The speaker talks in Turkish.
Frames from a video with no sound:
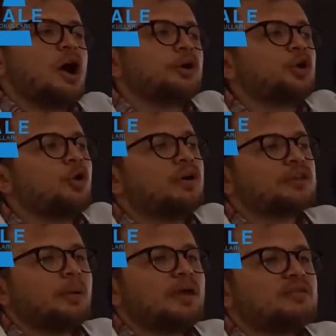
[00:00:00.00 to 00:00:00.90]
Arı
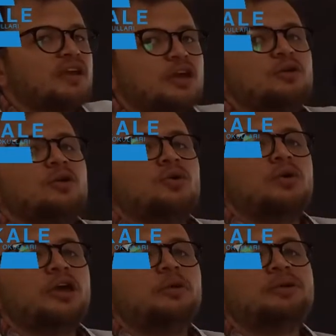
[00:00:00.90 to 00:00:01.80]
kovanla benzeyen
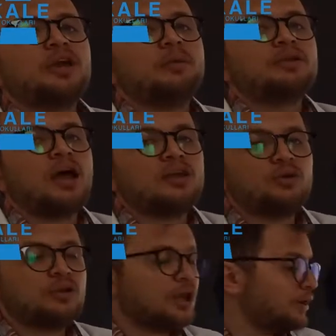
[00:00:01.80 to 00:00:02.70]
e, piramit
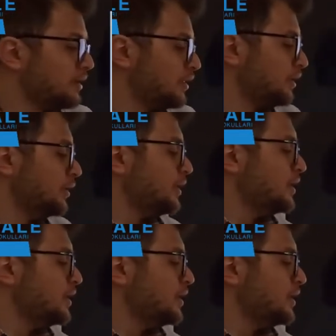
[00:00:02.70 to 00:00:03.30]
hangi ülkelerinde?